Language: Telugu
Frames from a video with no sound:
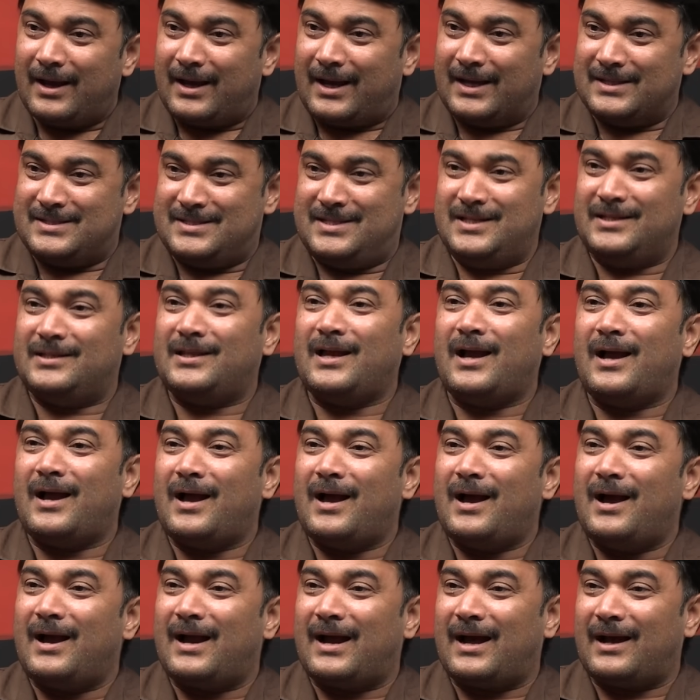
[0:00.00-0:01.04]

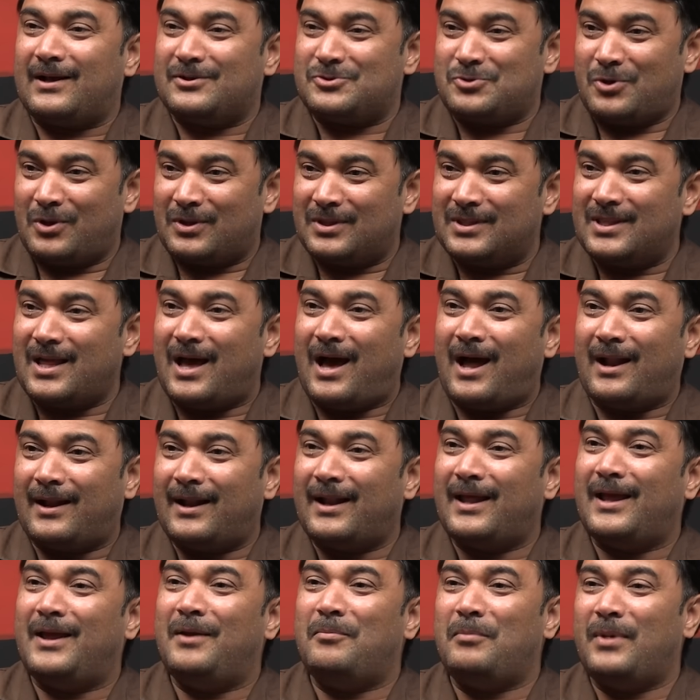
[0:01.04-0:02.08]
ఖచ్చితంగా సొంత
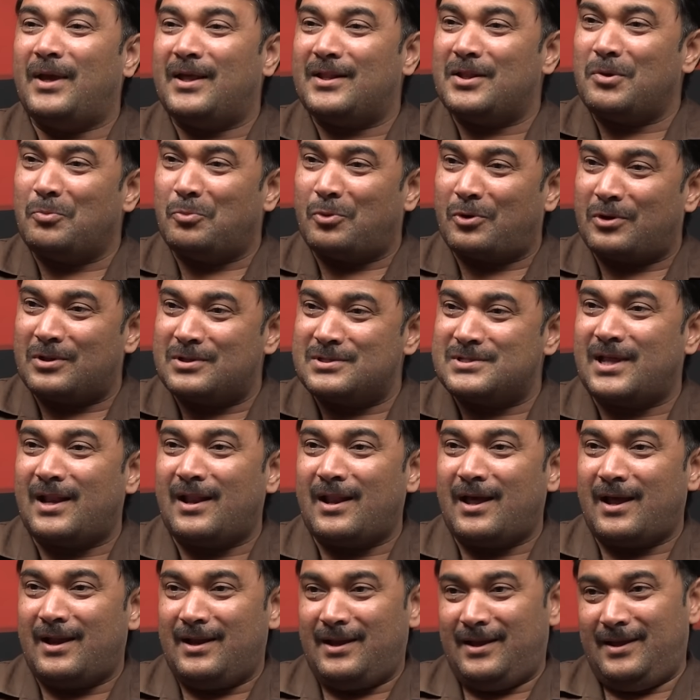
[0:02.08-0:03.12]
అన్నయ్య మీద బురద
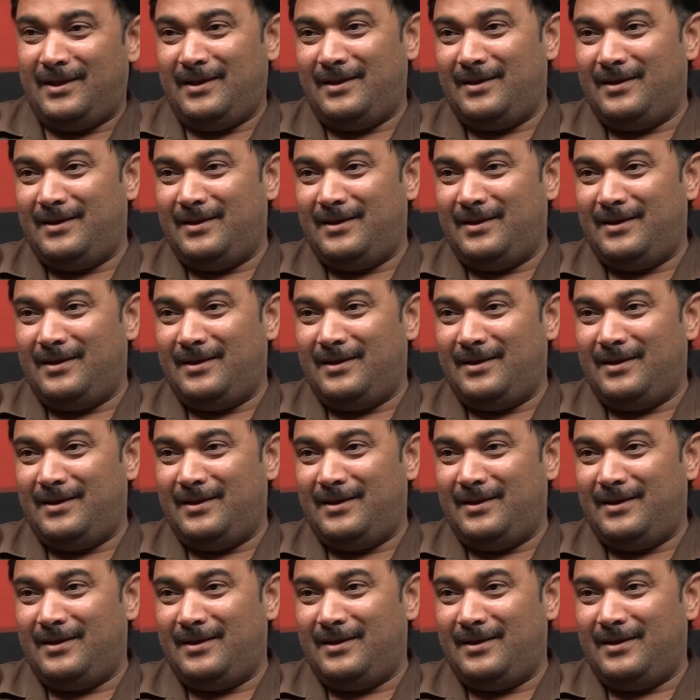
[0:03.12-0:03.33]
చల్లాలి